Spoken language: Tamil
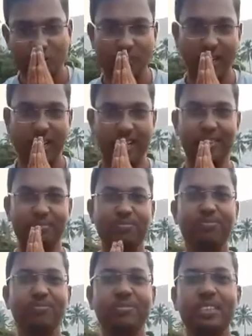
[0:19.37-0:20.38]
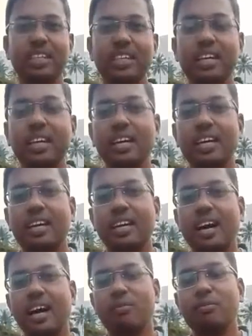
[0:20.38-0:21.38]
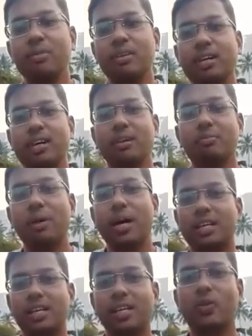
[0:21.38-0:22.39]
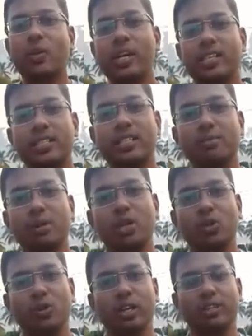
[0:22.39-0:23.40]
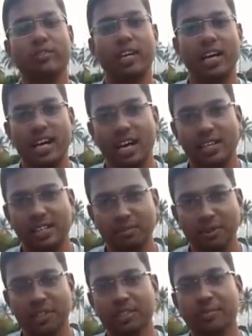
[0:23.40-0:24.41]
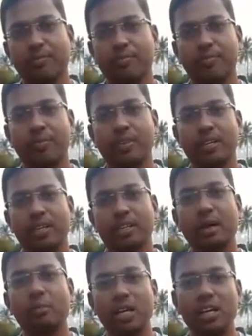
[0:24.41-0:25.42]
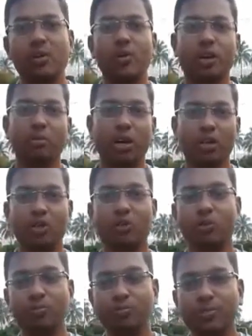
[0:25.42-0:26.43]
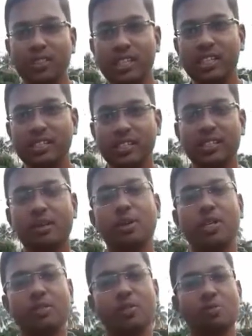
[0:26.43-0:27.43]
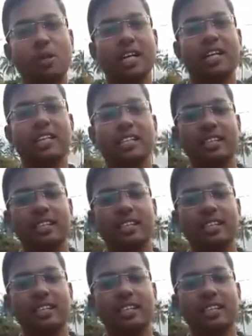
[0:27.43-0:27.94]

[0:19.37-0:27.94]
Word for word: வணக்கம் நாம் பார்க்கக்கூடிய சித்த மருத்துவ வரலாறு என்பது தமிழர்களுடைய மருத்துவம் சித்த மருத்துவமாக